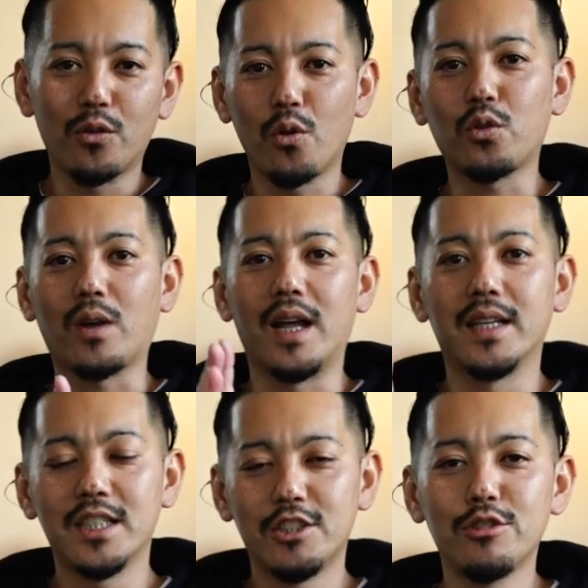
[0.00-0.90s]
旅行とか
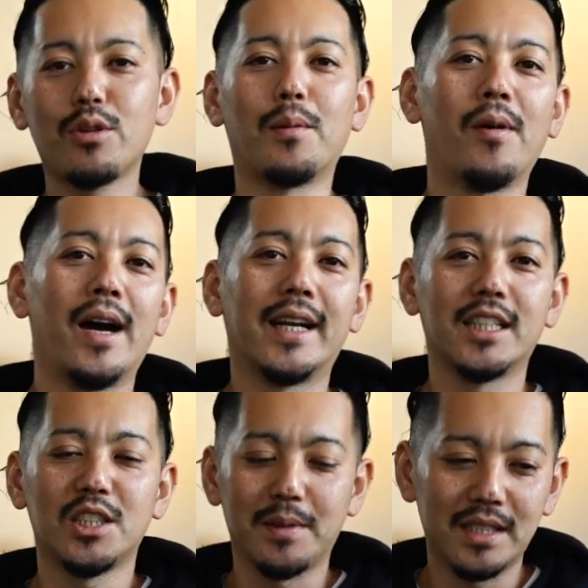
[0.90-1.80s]
移住とかも
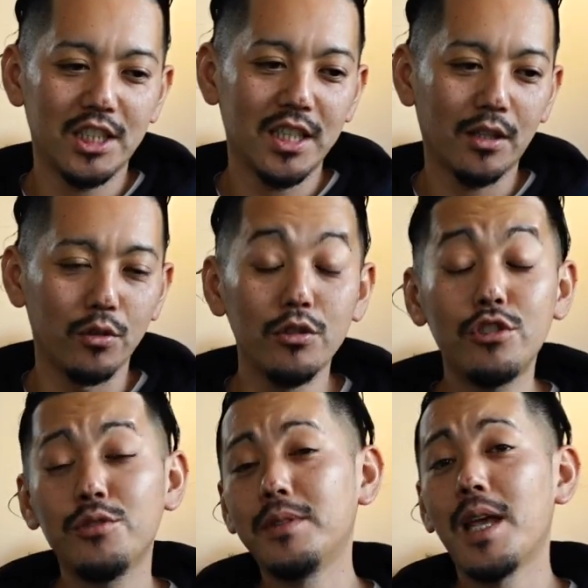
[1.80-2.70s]
話してますしあと
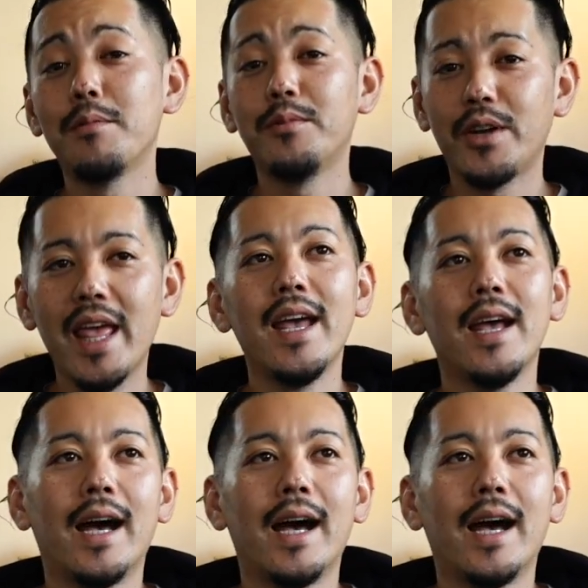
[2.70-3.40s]
YouTube ライブもね